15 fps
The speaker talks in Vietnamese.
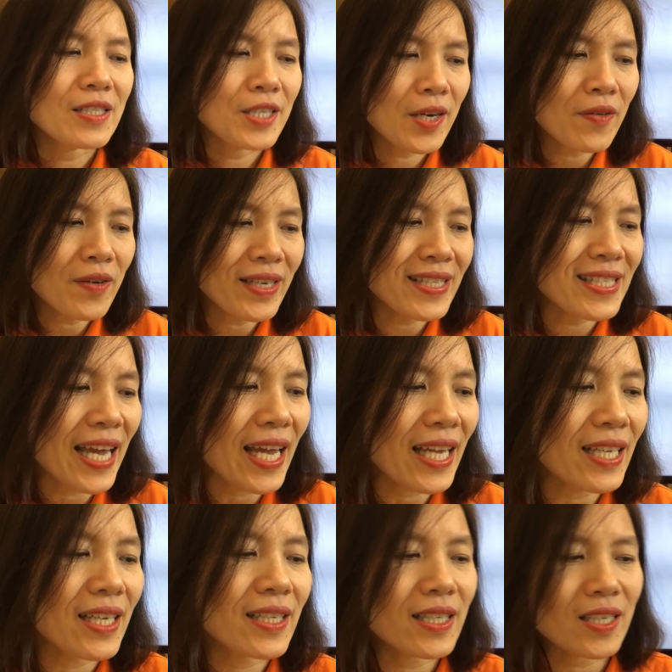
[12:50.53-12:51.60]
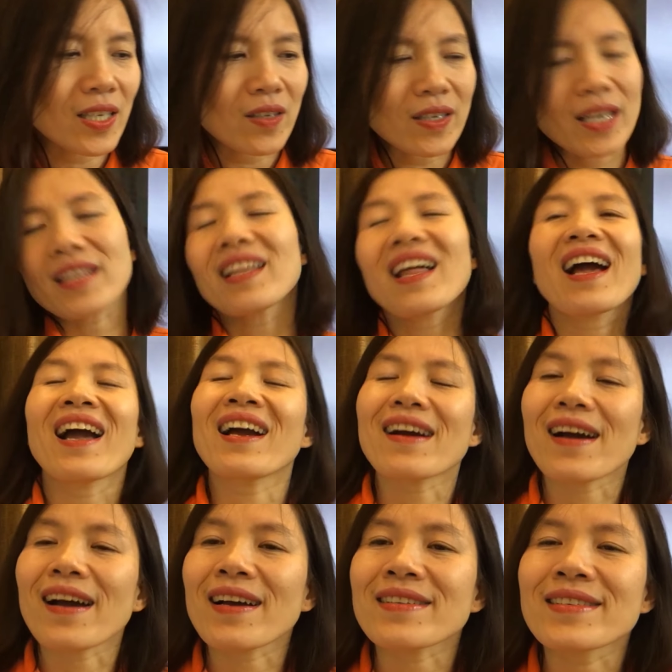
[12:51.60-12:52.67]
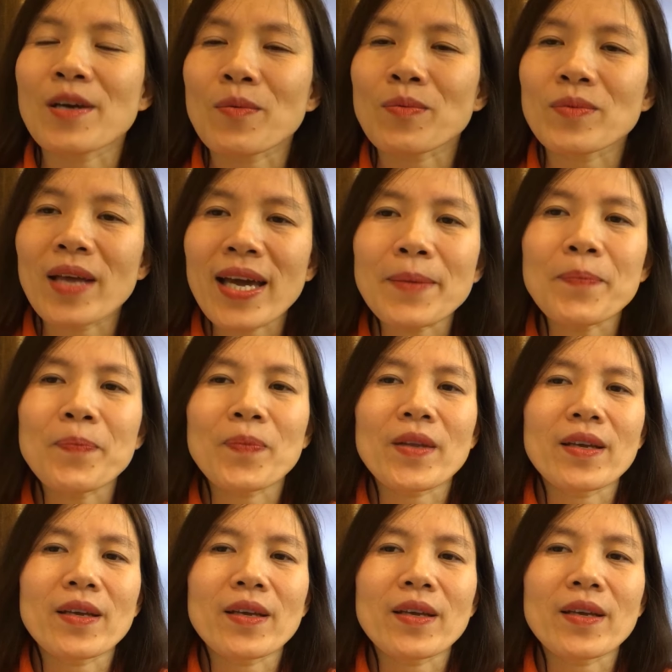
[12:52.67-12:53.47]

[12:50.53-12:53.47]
during Tết thì có nghĩa là à, trong Tết